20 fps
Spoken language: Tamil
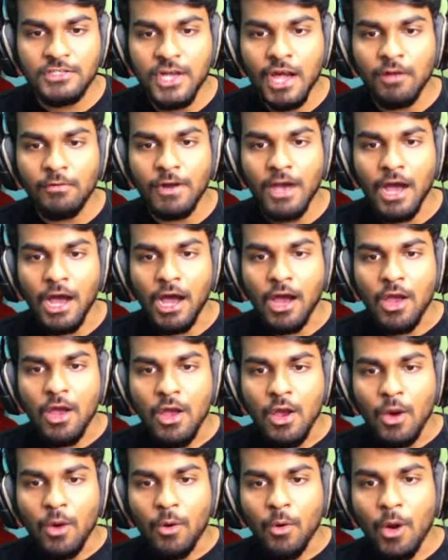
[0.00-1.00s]
சாவுடா
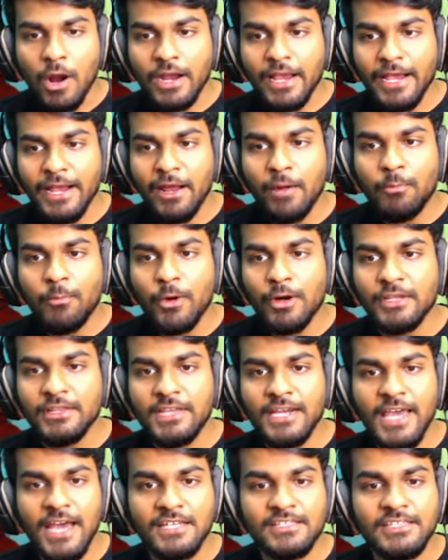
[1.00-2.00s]
ஓகேங்க போட்டு
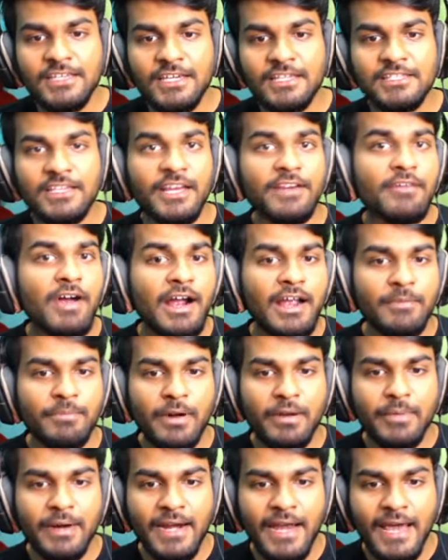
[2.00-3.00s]
தெளியாச்சு சரி வாங்க
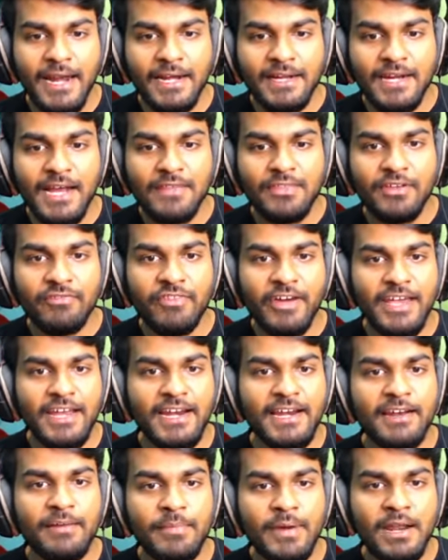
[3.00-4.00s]
இப்ப நம்ம டைரக்டா அந்த
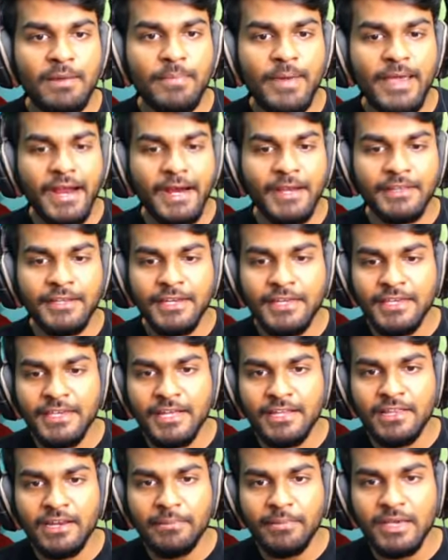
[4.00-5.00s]
ஃபயர் எலமண்டல் எடுத்துட்டு இங்க
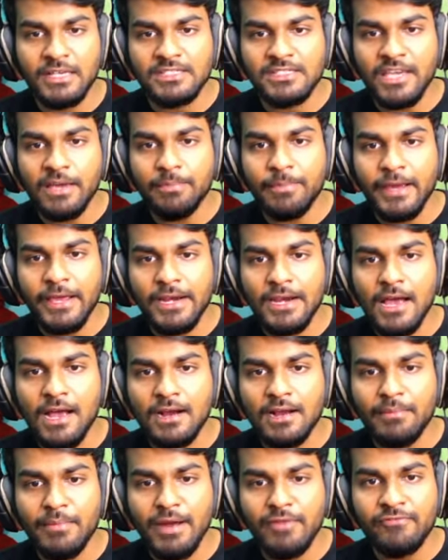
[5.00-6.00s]
இருந்து நம்ம எஸ்கேப்
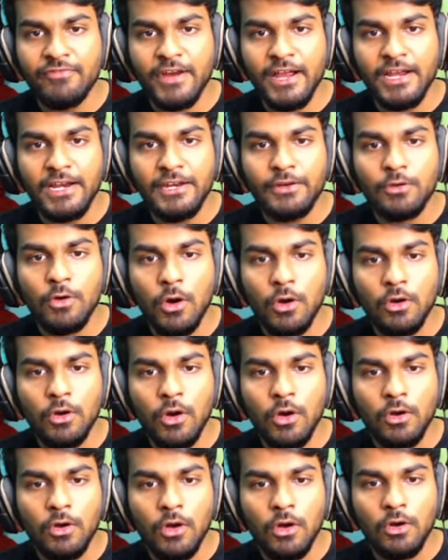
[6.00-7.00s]
ஆயிரலாம் கமான் பிராங்க்லின் கோ கோ
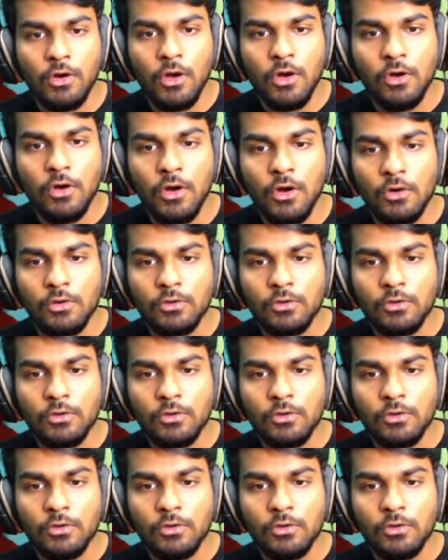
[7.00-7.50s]
கோ கோ கோ